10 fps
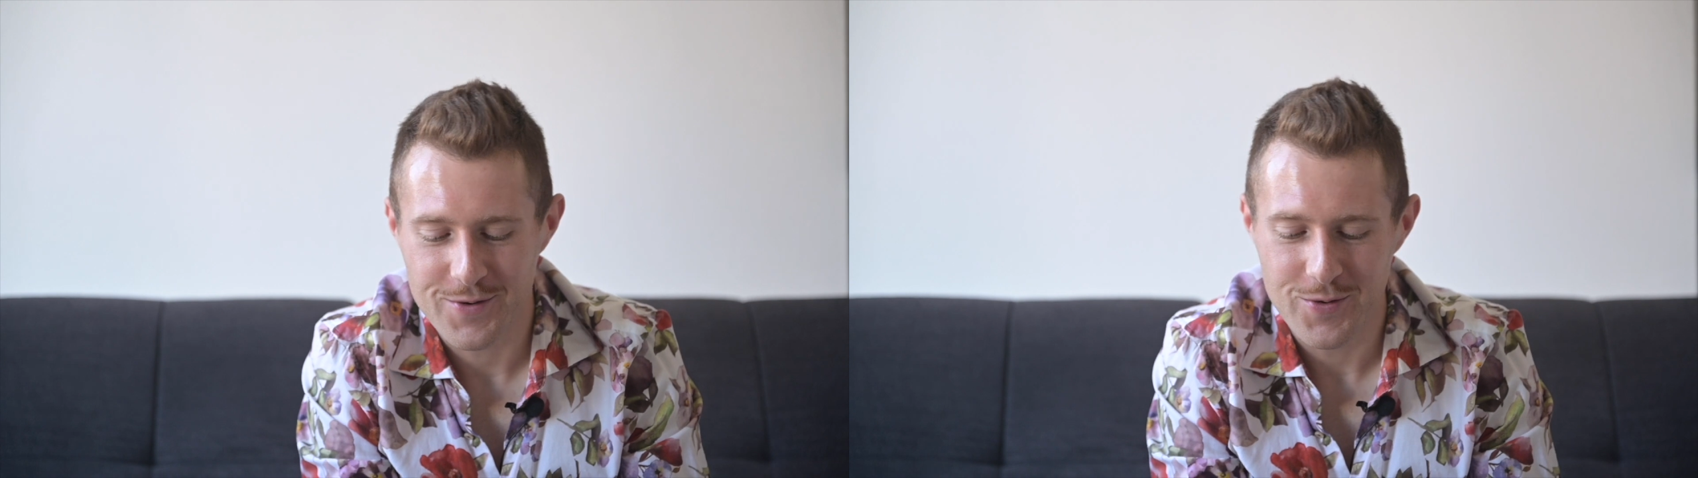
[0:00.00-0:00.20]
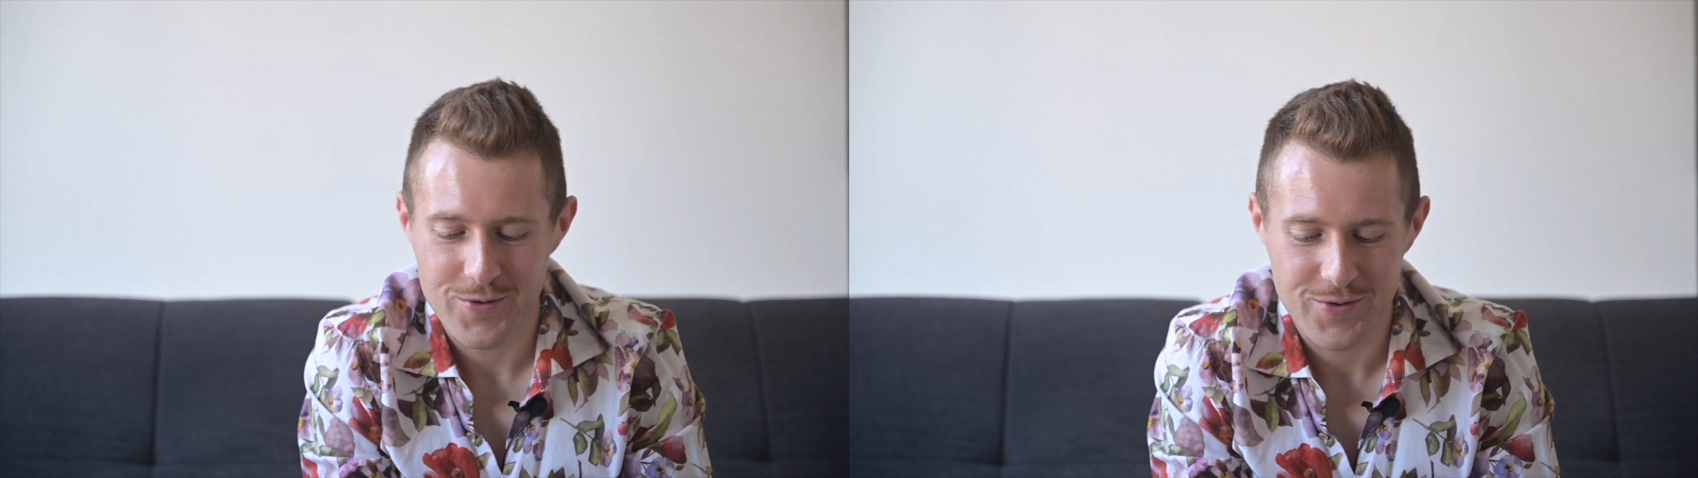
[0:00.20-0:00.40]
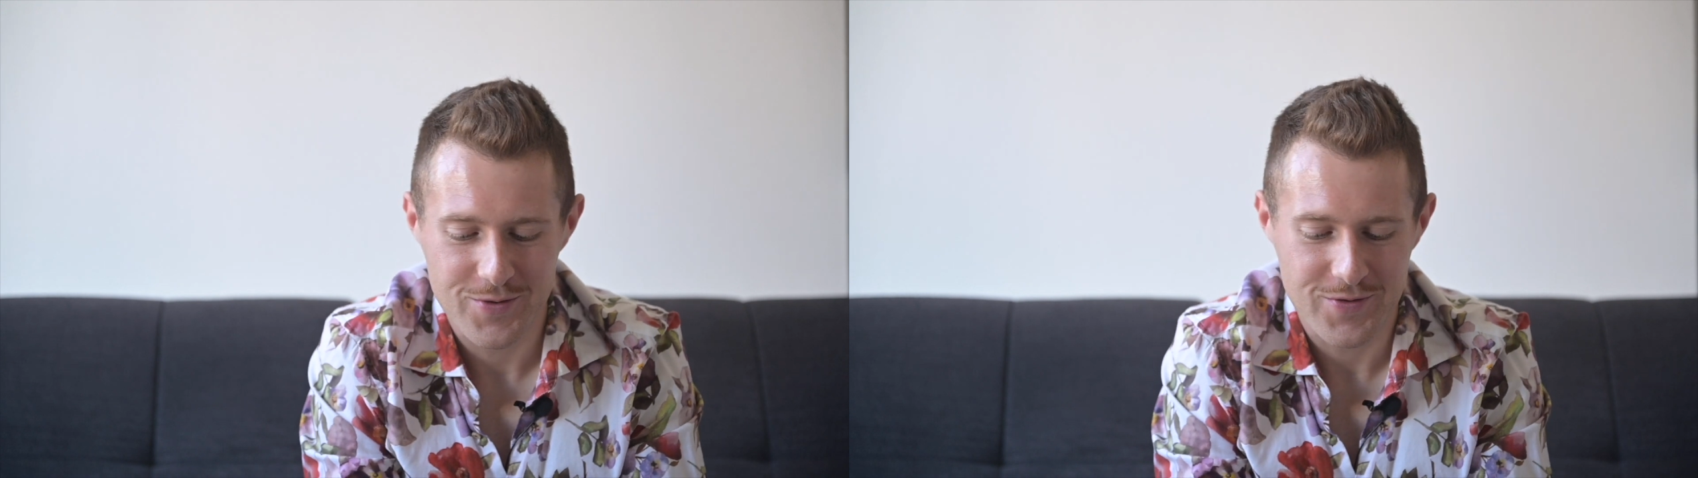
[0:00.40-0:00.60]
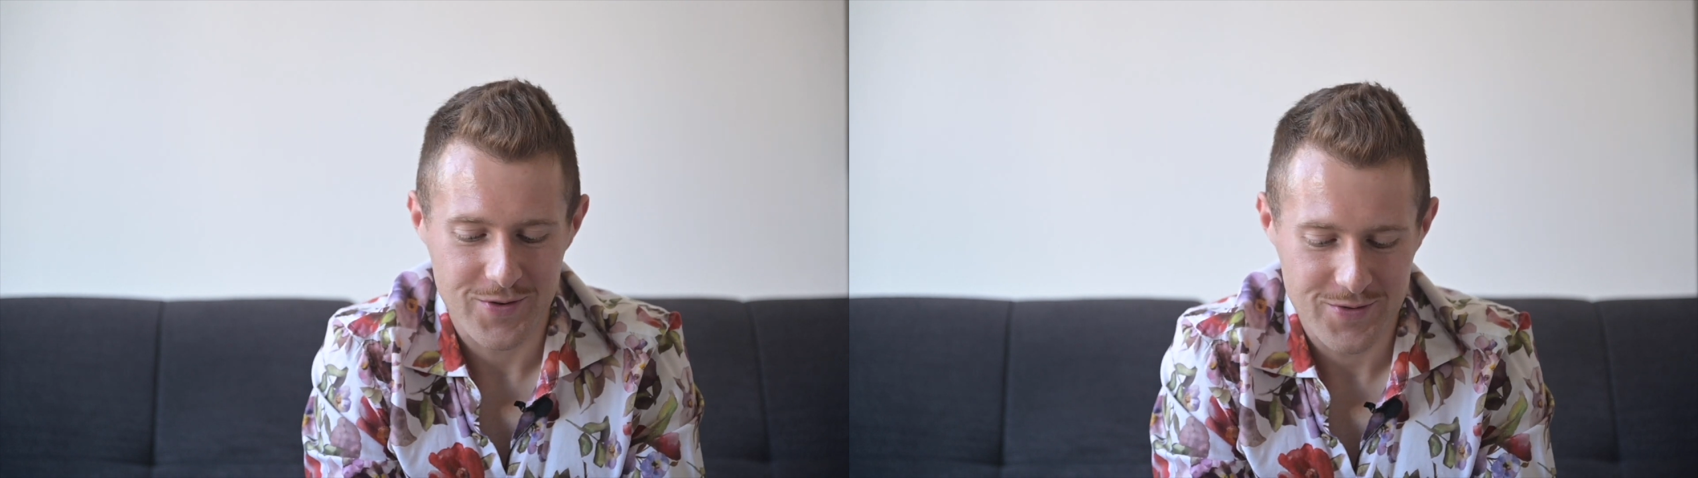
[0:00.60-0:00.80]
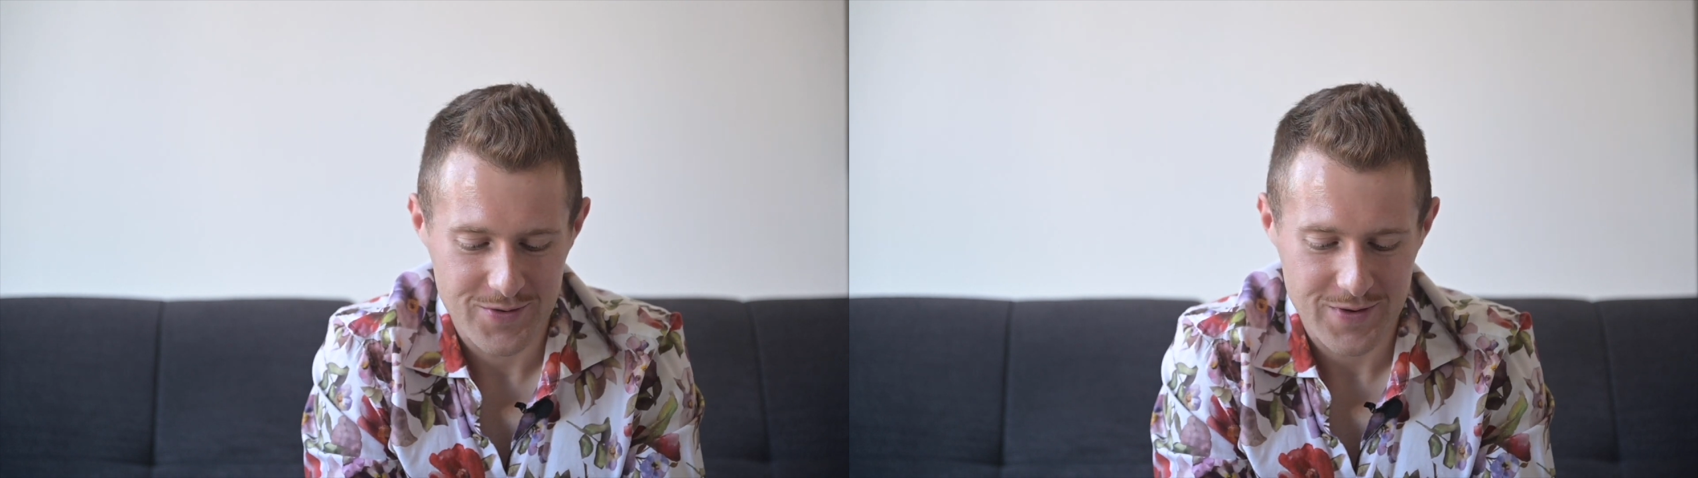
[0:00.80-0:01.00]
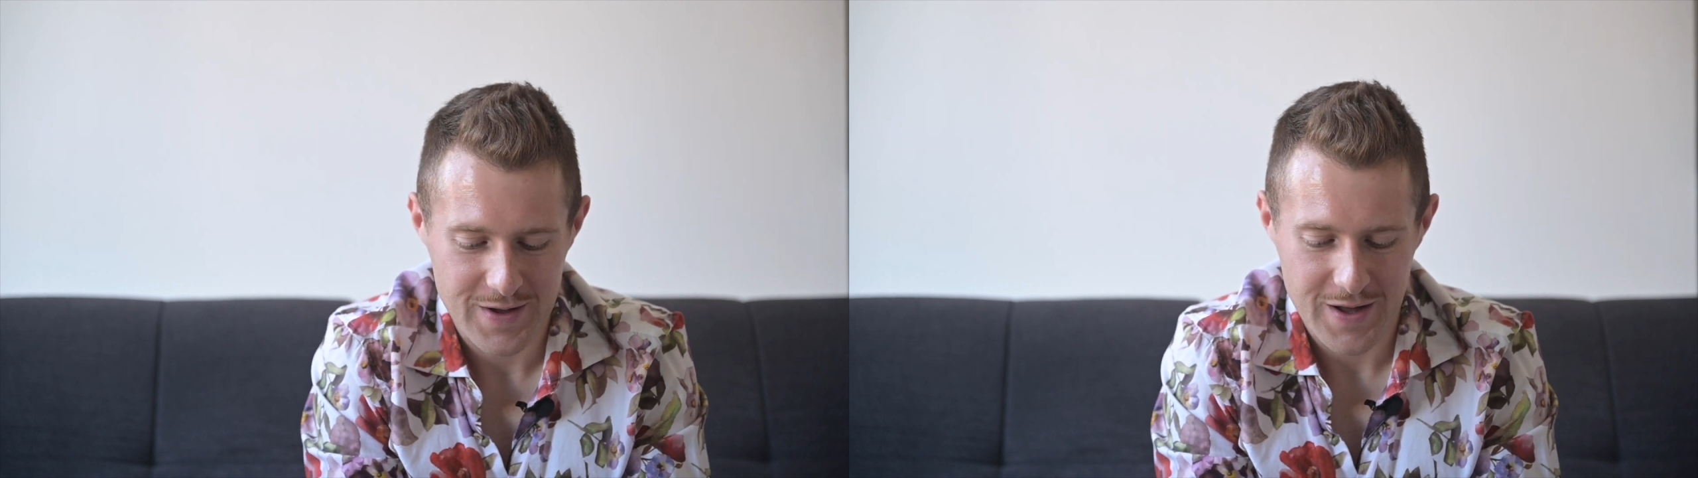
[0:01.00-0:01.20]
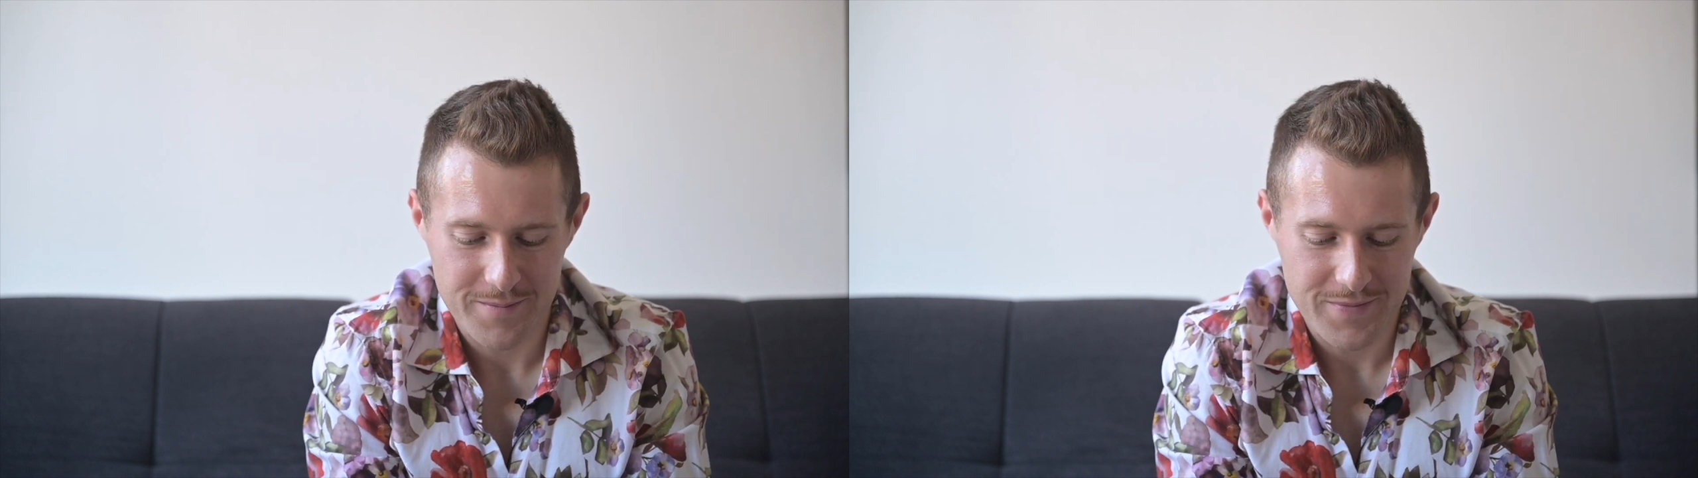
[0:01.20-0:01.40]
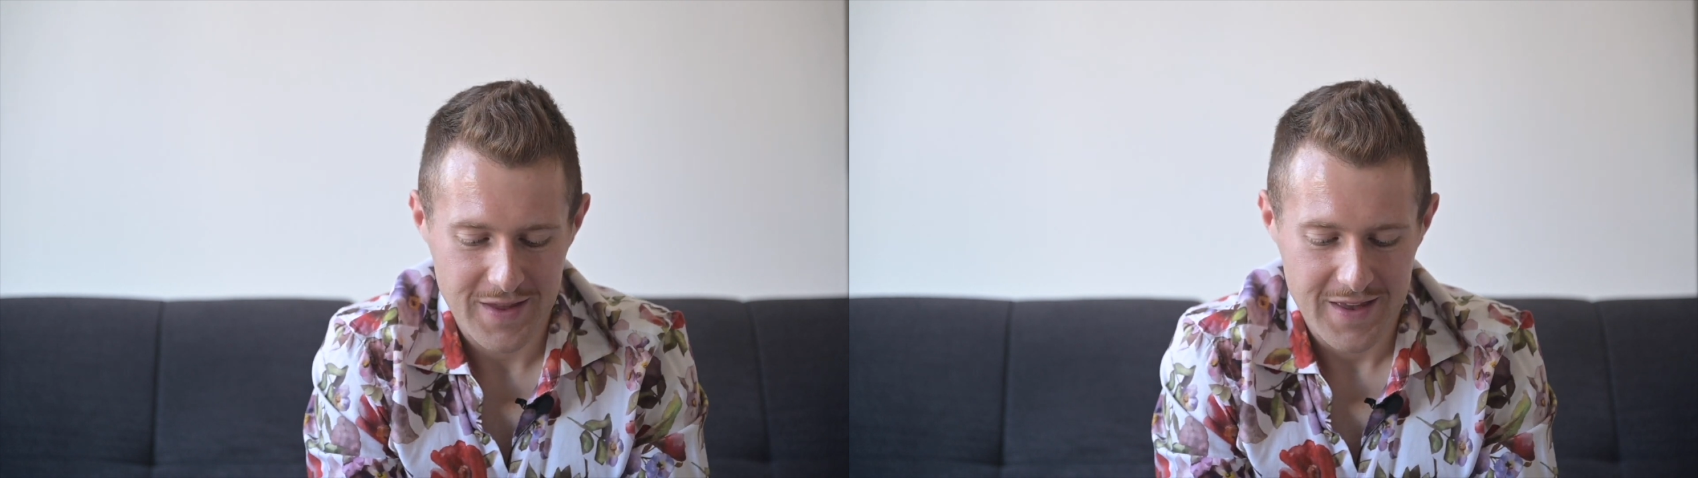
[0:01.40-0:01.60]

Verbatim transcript: Kokosdüfte und so ein Kram.